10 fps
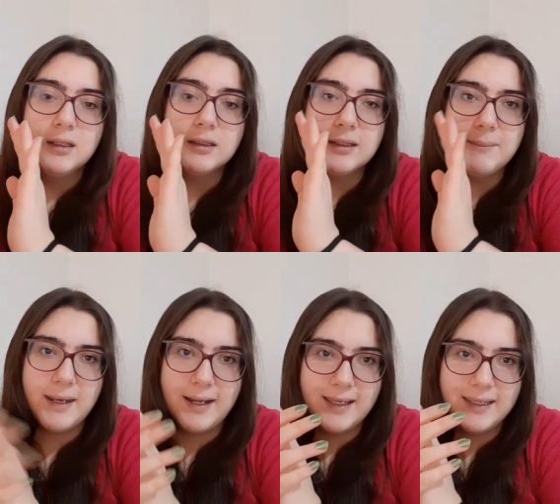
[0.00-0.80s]
e,
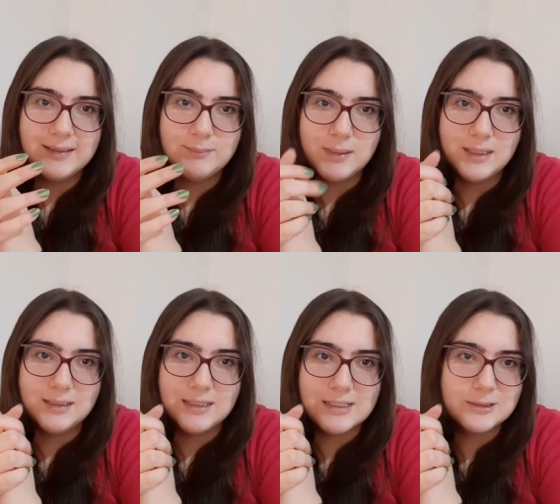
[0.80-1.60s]
merak
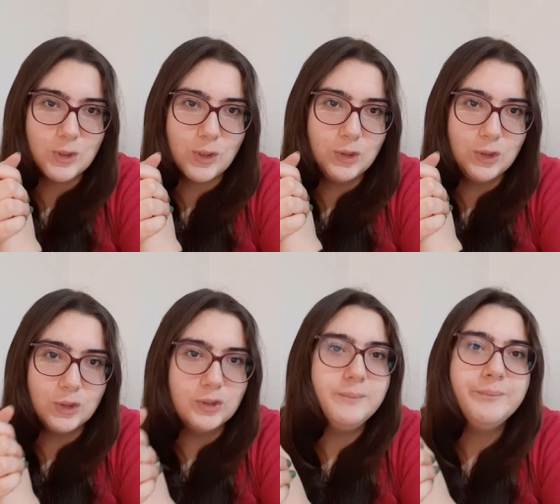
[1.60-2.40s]
etmeyin diye
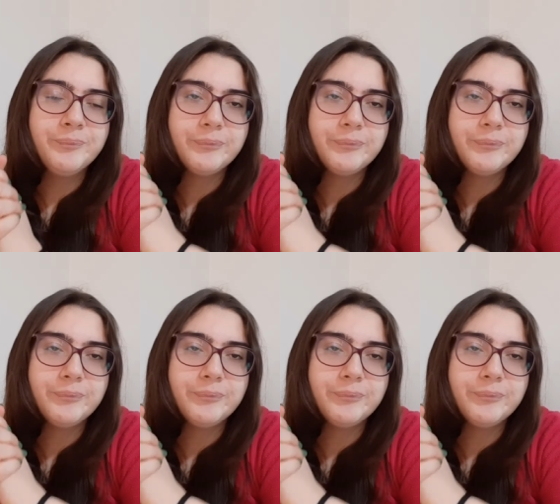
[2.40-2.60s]
söylüyorum.